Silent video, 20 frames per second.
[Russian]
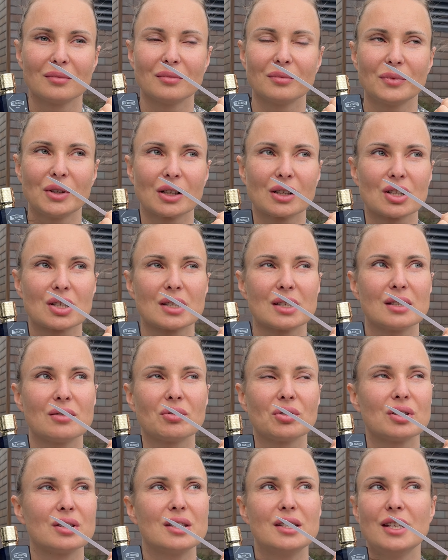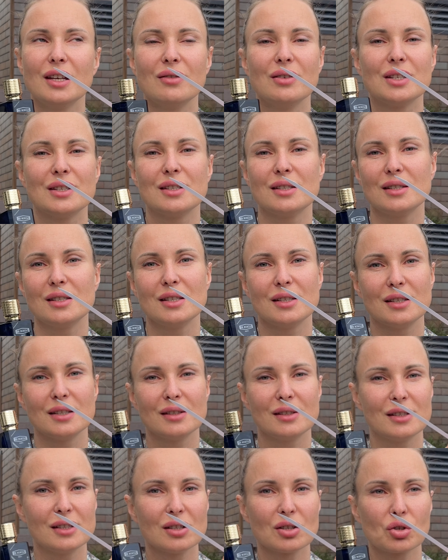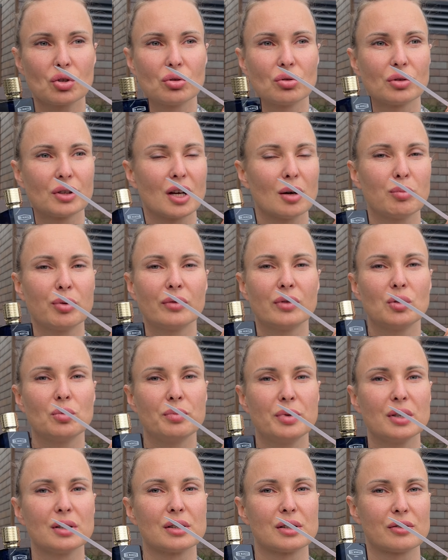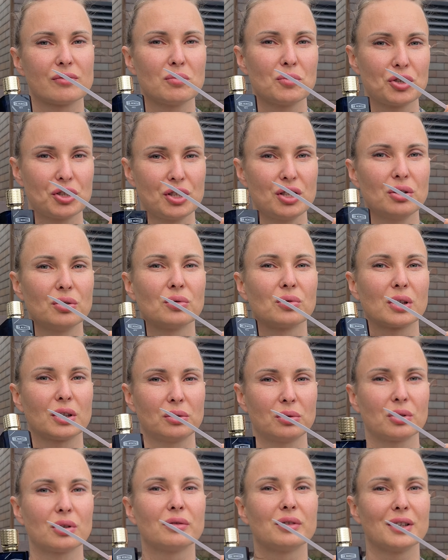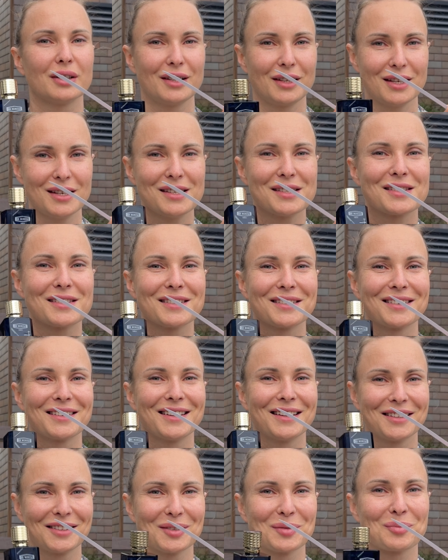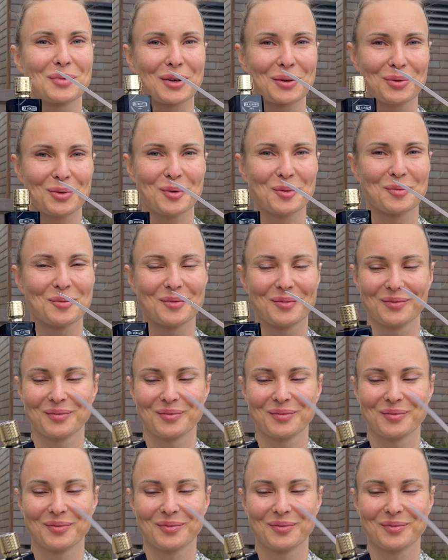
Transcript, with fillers: Мне кажется, вот 9 из 10, что я бы влюбилась в мужчину, у которого есть этот парфюм.